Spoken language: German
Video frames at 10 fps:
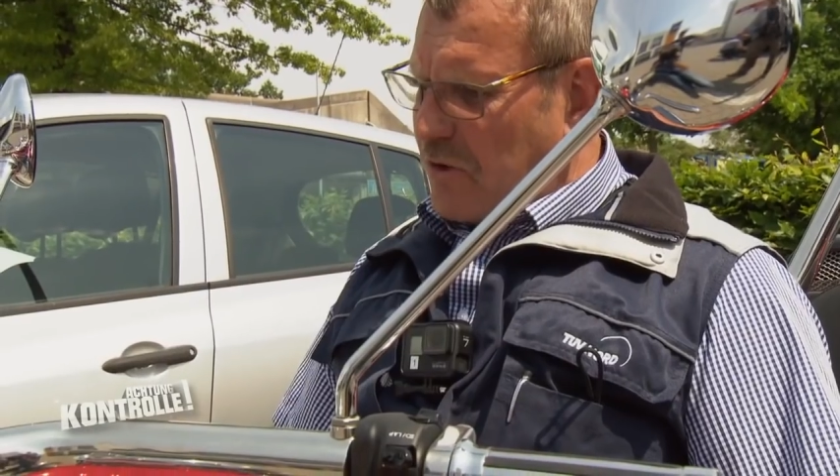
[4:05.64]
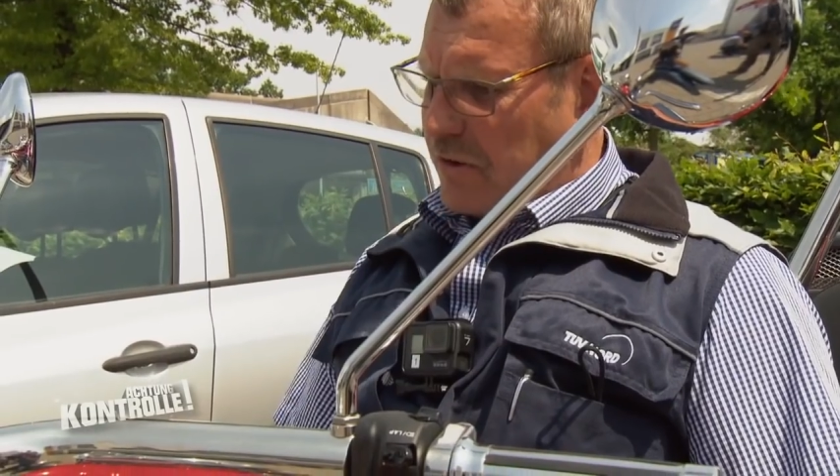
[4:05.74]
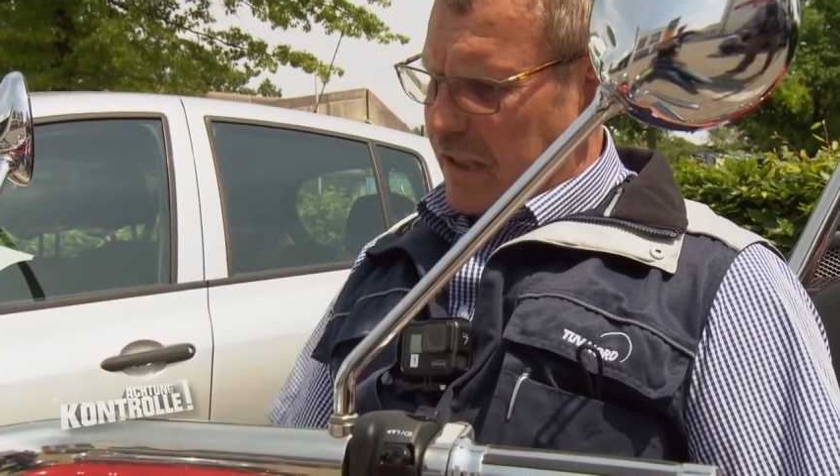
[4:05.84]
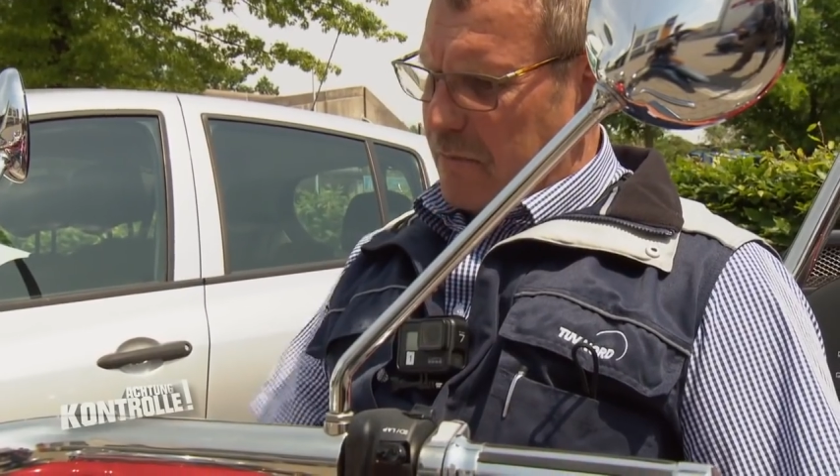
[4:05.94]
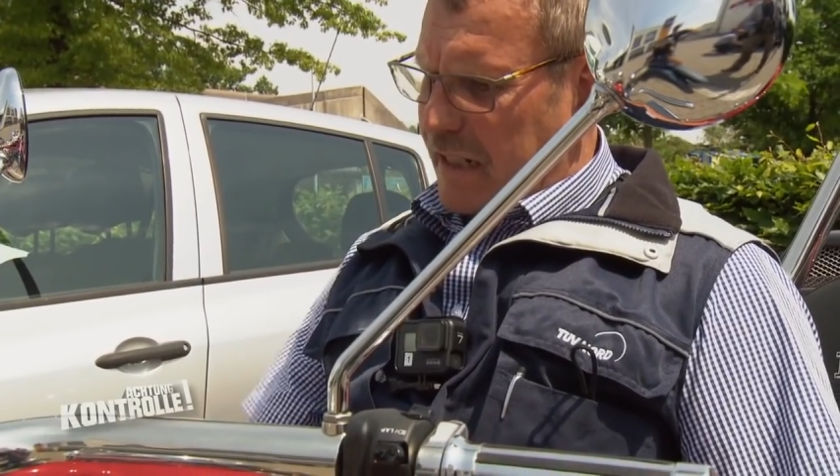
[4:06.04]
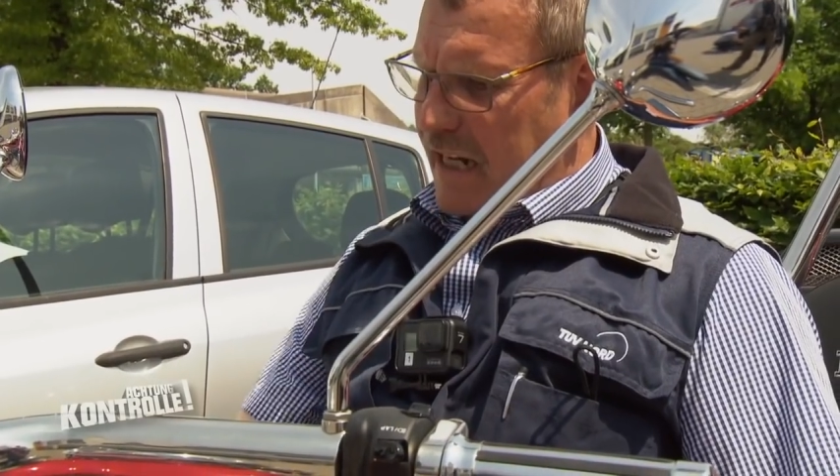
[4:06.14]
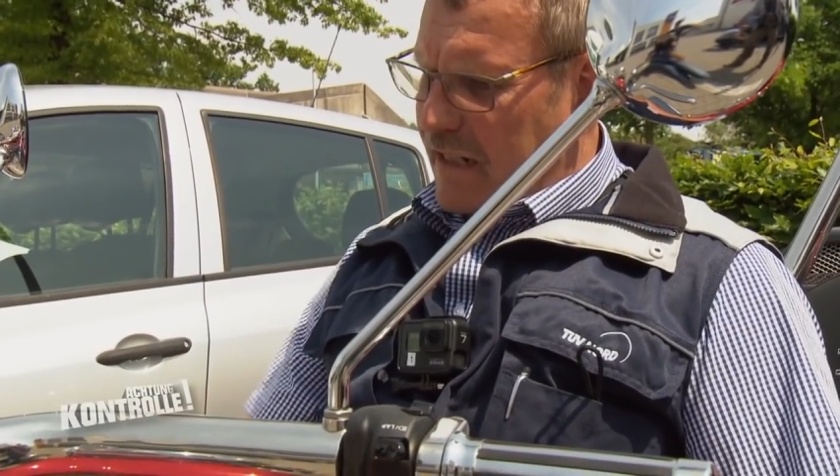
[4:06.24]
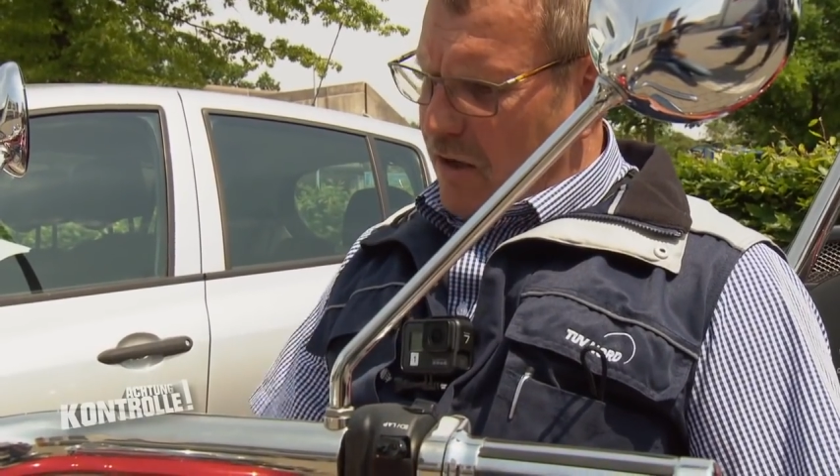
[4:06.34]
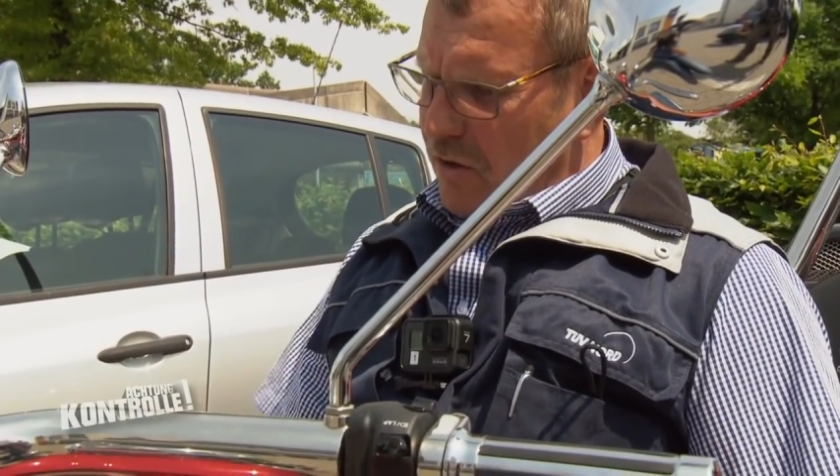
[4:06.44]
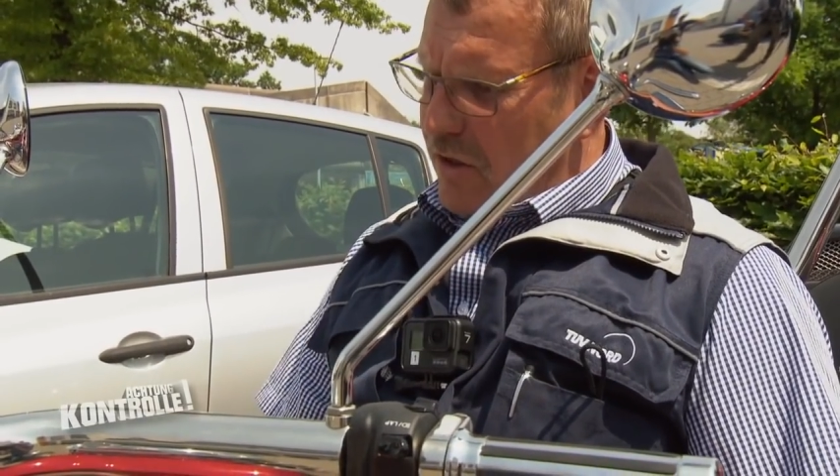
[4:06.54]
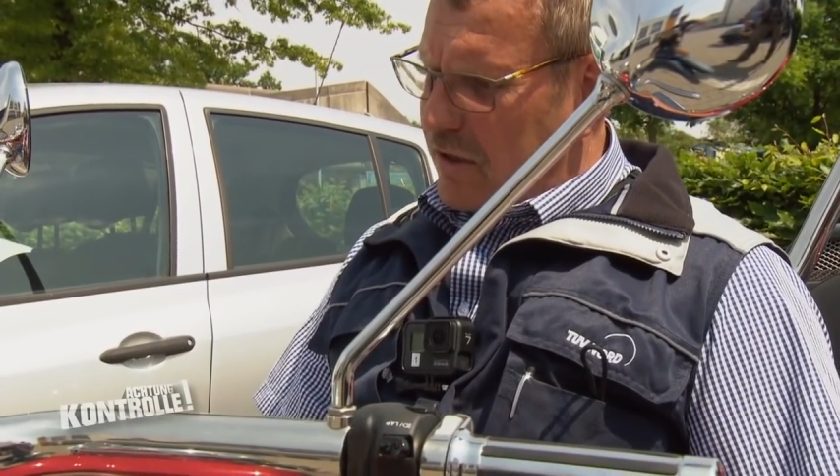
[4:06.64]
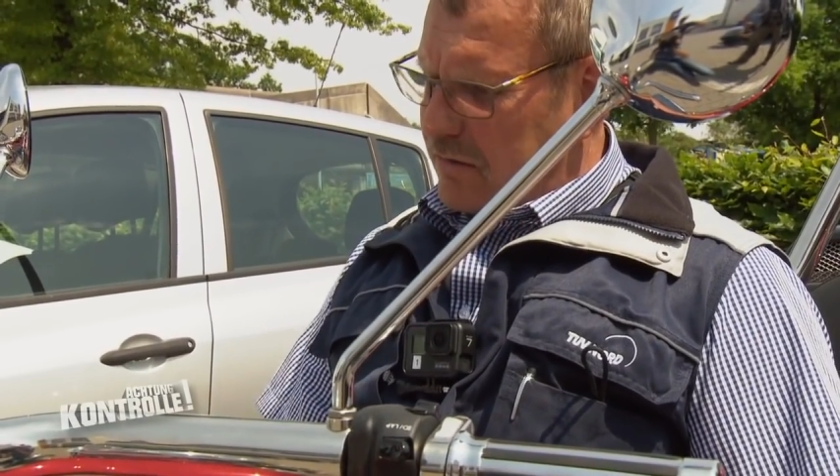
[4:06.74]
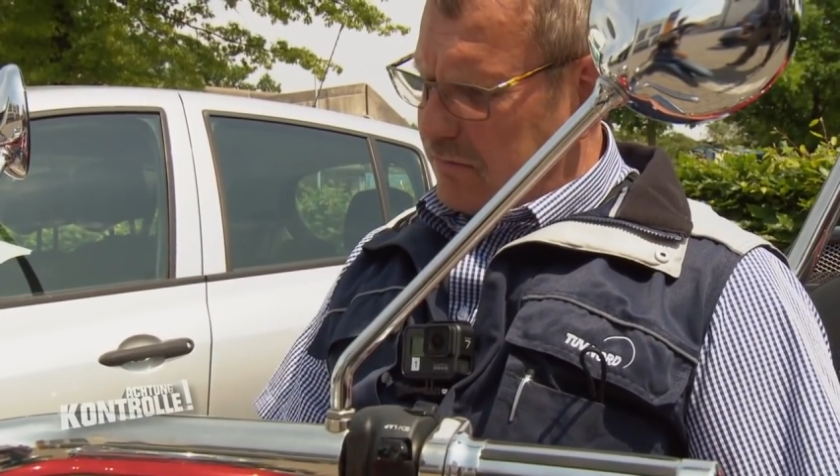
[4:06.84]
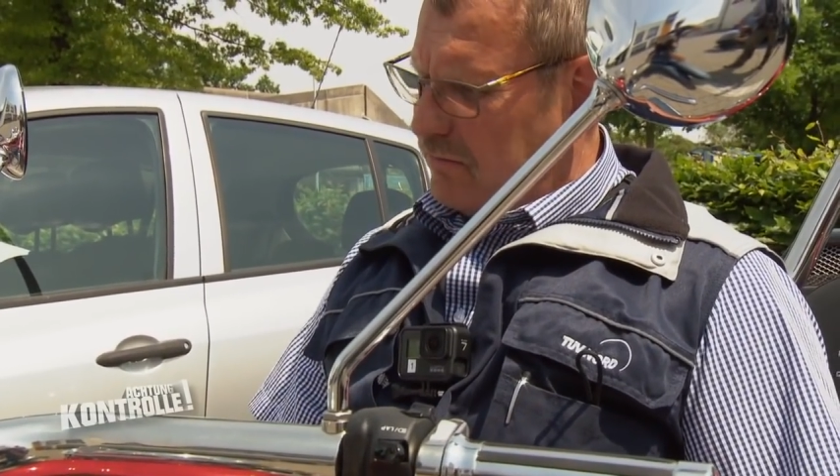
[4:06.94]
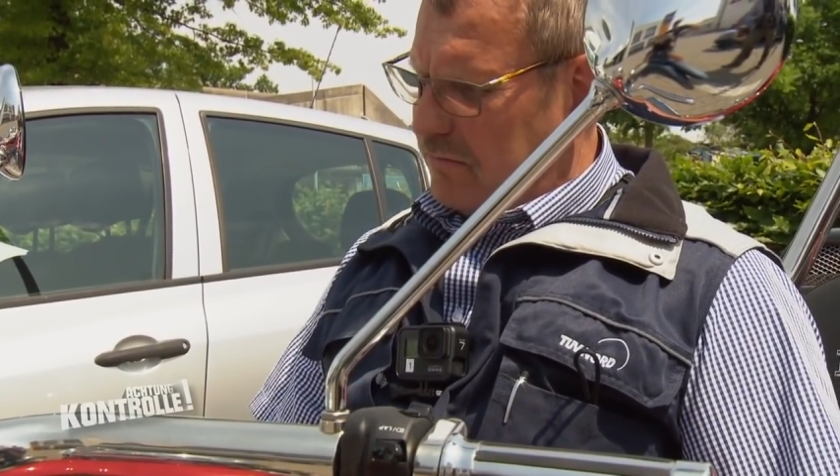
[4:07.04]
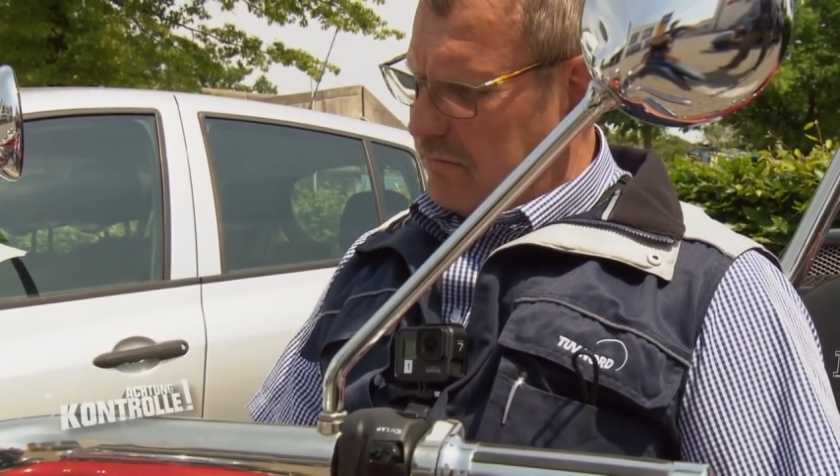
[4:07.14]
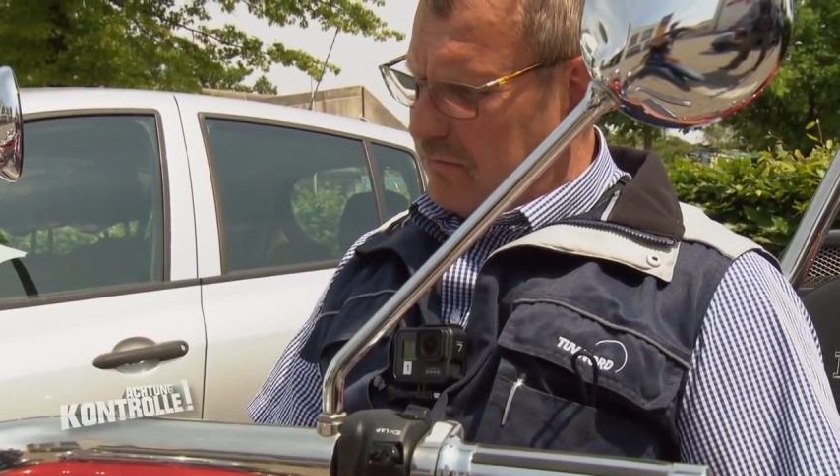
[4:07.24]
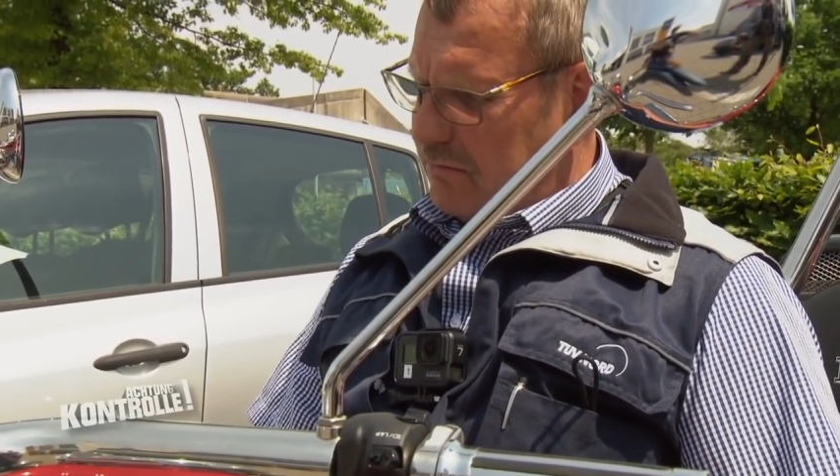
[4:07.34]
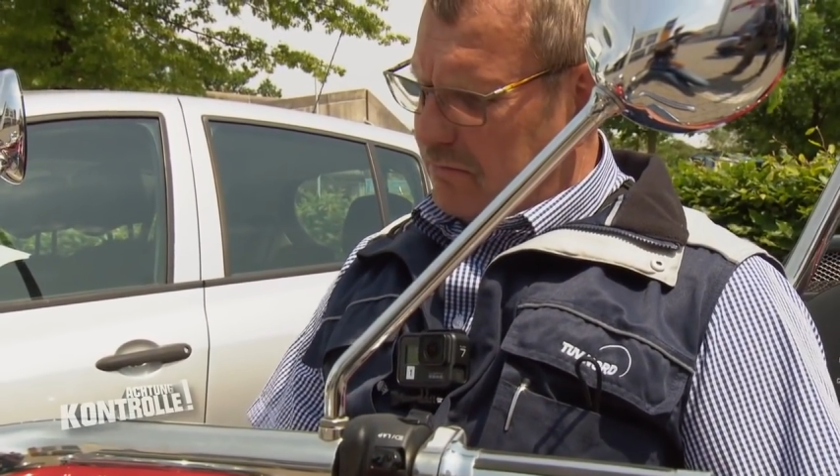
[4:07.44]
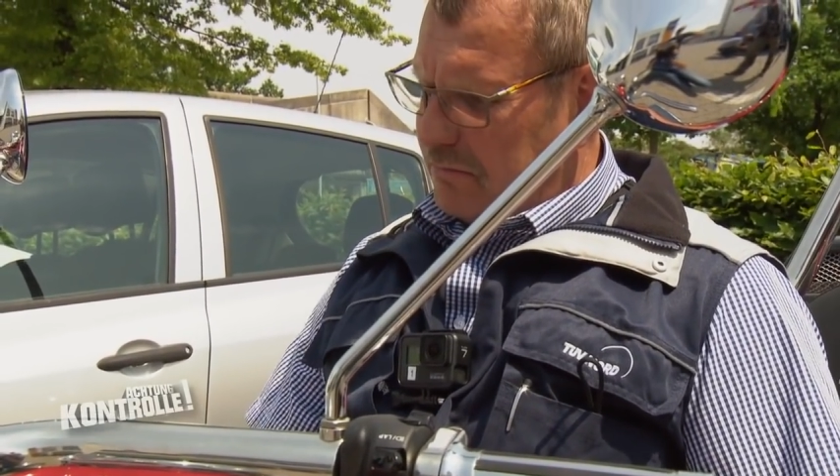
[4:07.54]
Zucht drin. Man kann auch
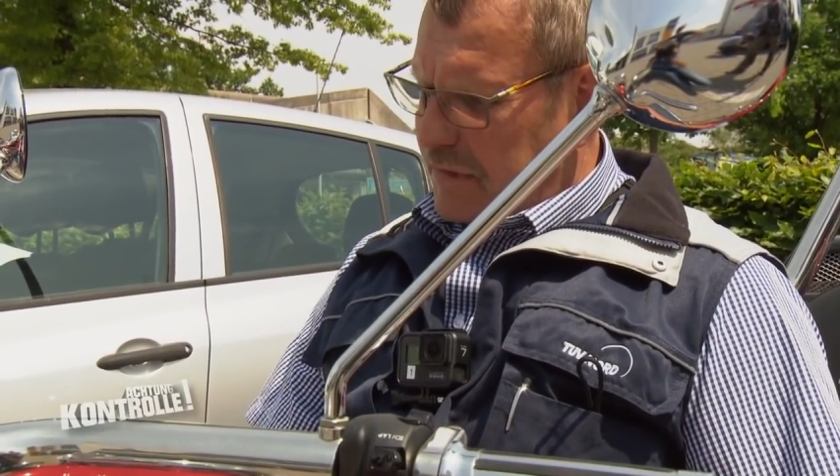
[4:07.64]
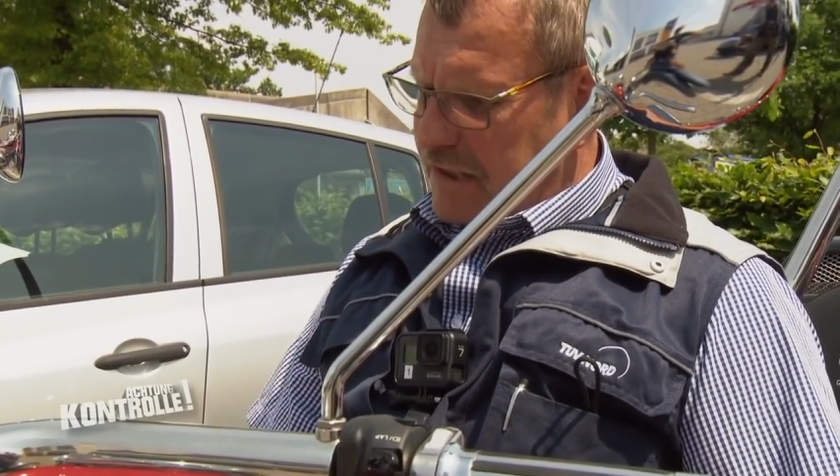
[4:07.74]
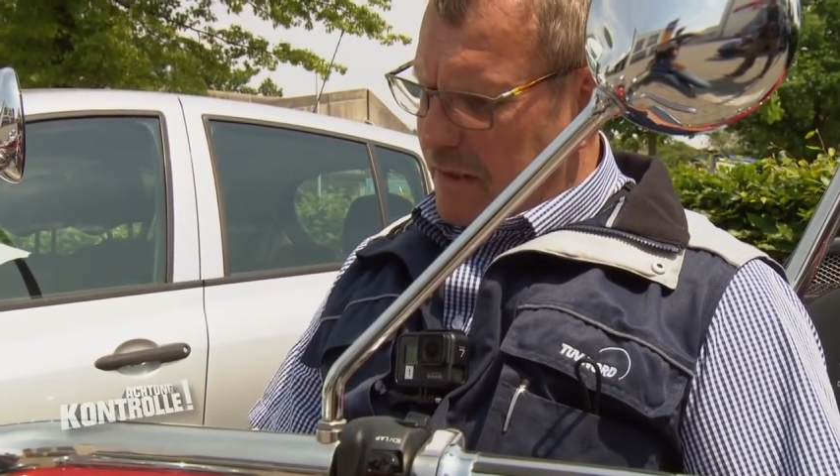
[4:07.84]
mit